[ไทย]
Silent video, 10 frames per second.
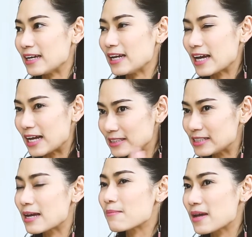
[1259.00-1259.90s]
ญในการ
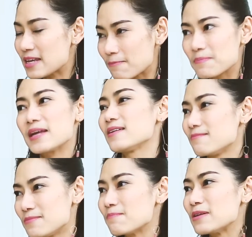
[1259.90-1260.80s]
ที่ทำให้ยังเปลี่ยน
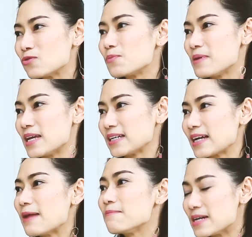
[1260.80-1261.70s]
ยังเป็นตัวเปลี่ยน
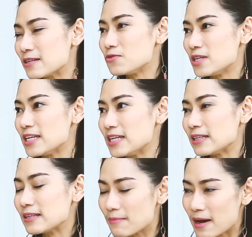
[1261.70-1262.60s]
การเมืองอยู่ดี
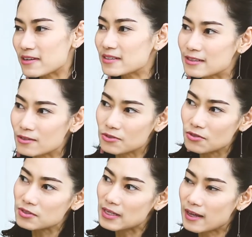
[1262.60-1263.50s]
ถึงแม้ว่าสื่อโซเชี
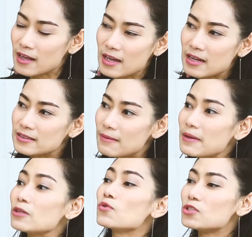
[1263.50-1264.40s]
ยลจะจะ
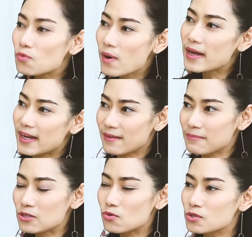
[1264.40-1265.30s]
เป็นตัวช่อ่ะ
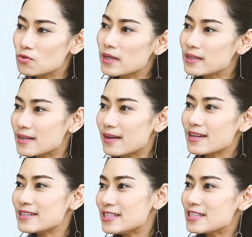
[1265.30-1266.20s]
เป็นตัวช่วยที่จะ
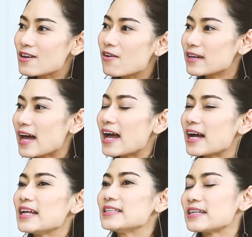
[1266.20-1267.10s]
ชี้ช่องทาง
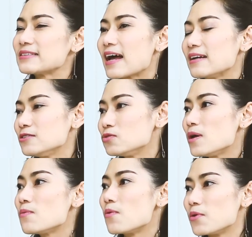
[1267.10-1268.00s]
อะไรต่างๆหรือช่ว
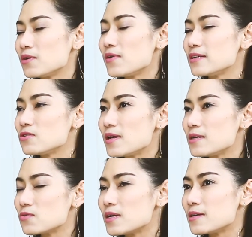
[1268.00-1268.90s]
ยโหวตด้วยช่วย
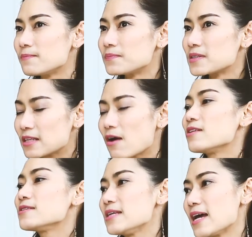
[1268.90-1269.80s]
ช่วยสะท้อน
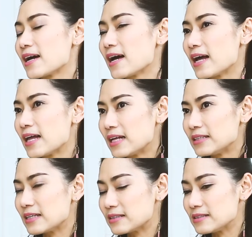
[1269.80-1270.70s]
เสียงอะค่ะ
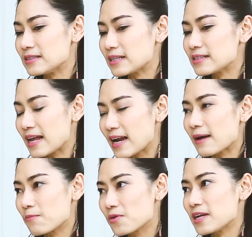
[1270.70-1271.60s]
แต่สื่อกระแสหลั
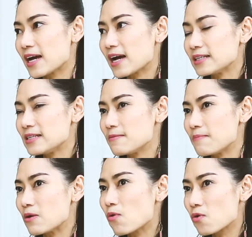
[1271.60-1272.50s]
กพวกนี้ค่ะที่
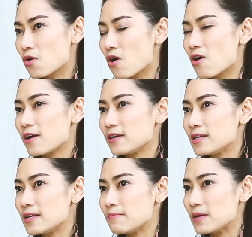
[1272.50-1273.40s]
เป็นองค์กร
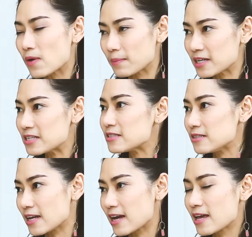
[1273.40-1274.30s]
ที่มีความน่าเชื่อถื
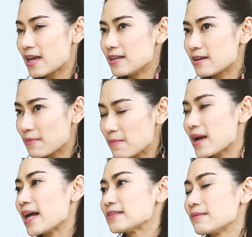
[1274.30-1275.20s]
อเนี่ยยังเป็นพ
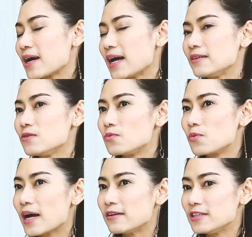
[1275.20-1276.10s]
ลังสำคัญอยู่
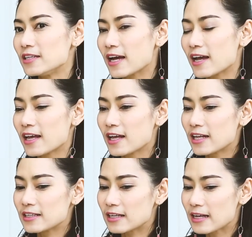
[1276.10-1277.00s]
คราวนี้เนี่ย
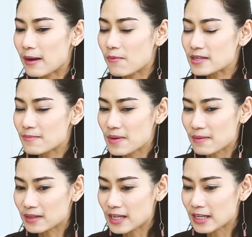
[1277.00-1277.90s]
ถ้าถามว่าจะเปลี่
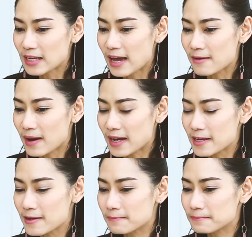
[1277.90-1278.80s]
ยนประเทศไทยไหม
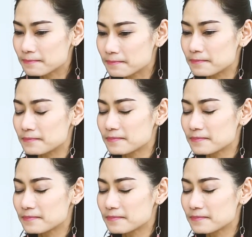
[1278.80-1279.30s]
อืม